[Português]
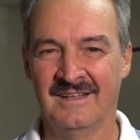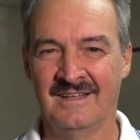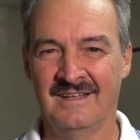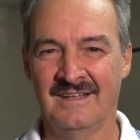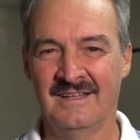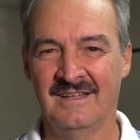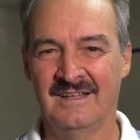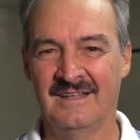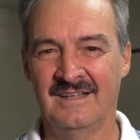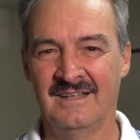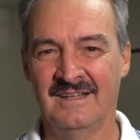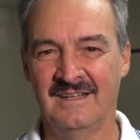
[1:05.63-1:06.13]

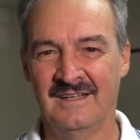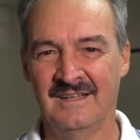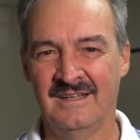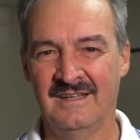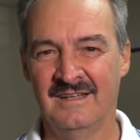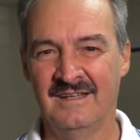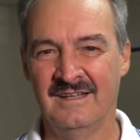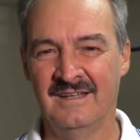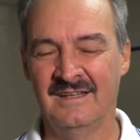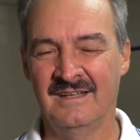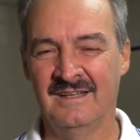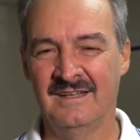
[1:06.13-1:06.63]

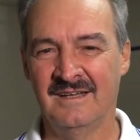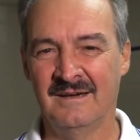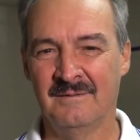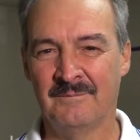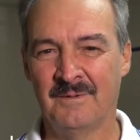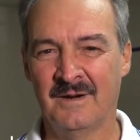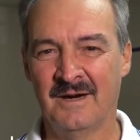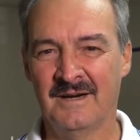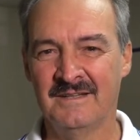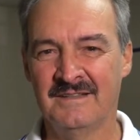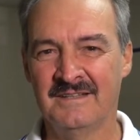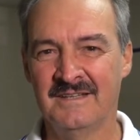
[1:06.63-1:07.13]
E a
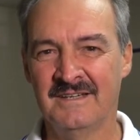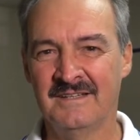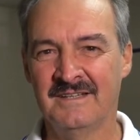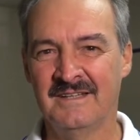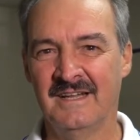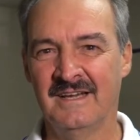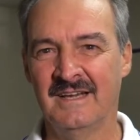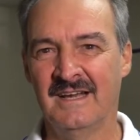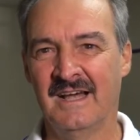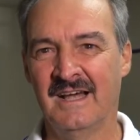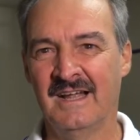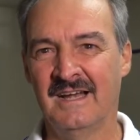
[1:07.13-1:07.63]
partir de
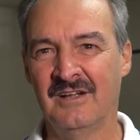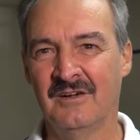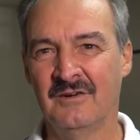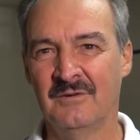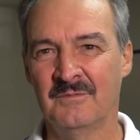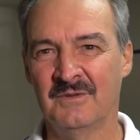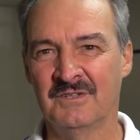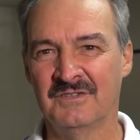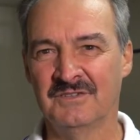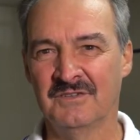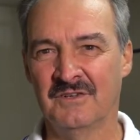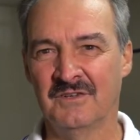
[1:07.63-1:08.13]
lá ele
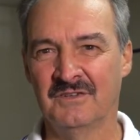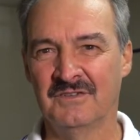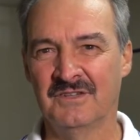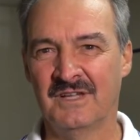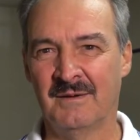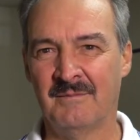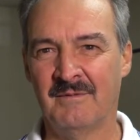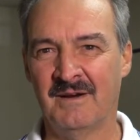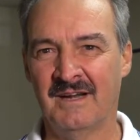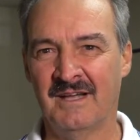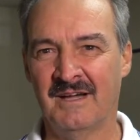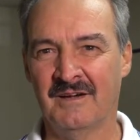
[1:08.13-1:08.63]
começou a
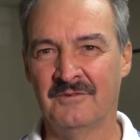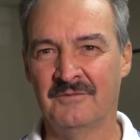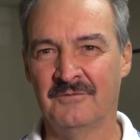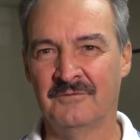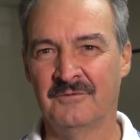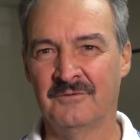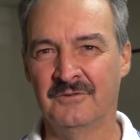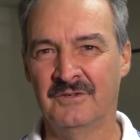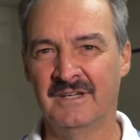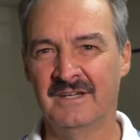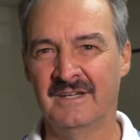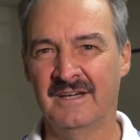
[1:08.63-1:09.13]
trabalhar com
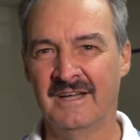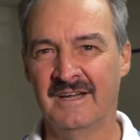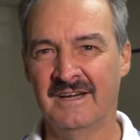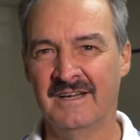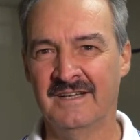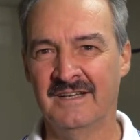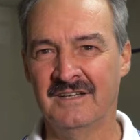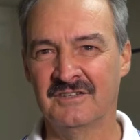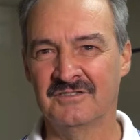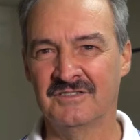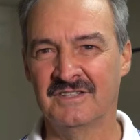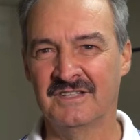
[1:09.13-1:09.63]

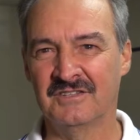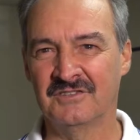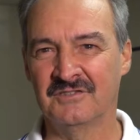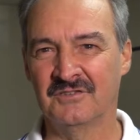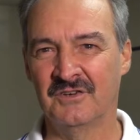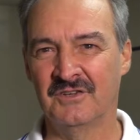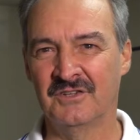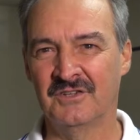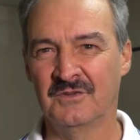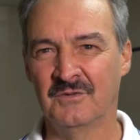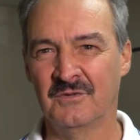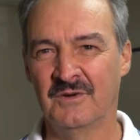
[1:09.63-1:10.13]
funilaria, aos
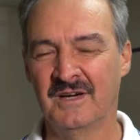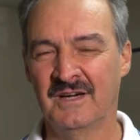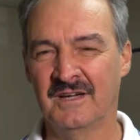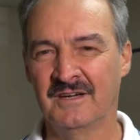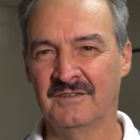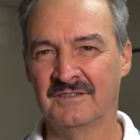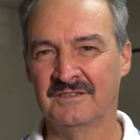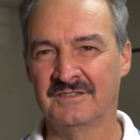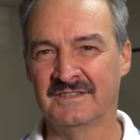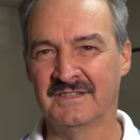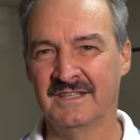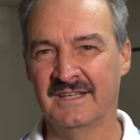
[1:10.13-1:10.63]
18
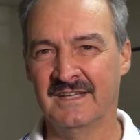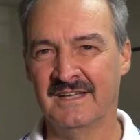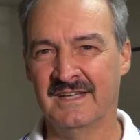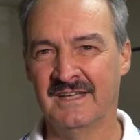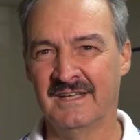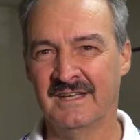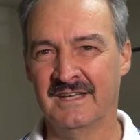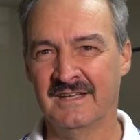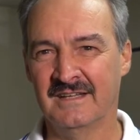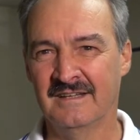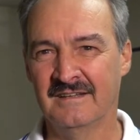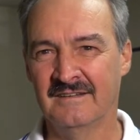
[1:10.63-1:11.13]
anos
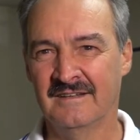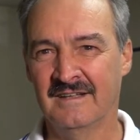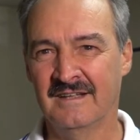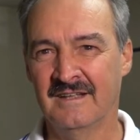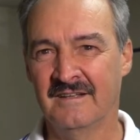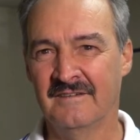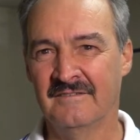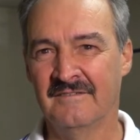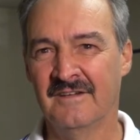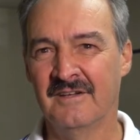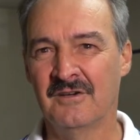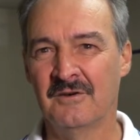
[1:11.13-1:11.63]
ele
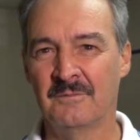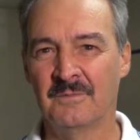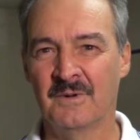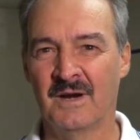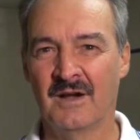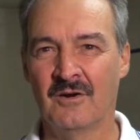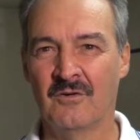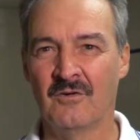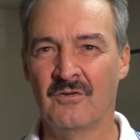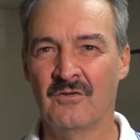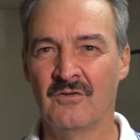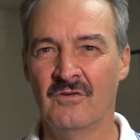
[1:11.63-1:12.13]
veio para
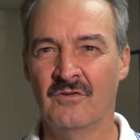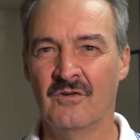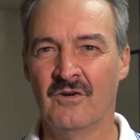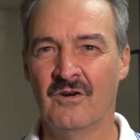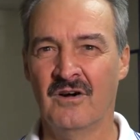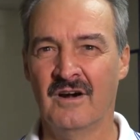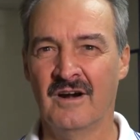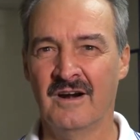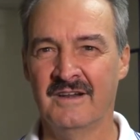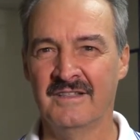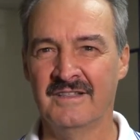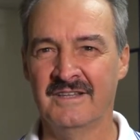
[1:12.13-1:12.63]

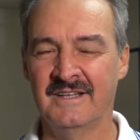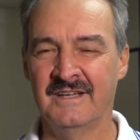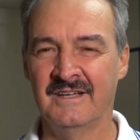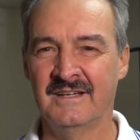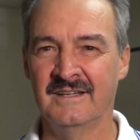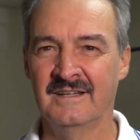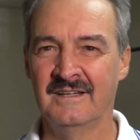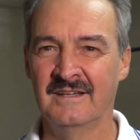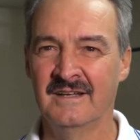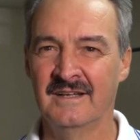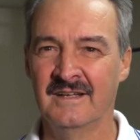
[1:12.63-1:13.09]
Concórdia,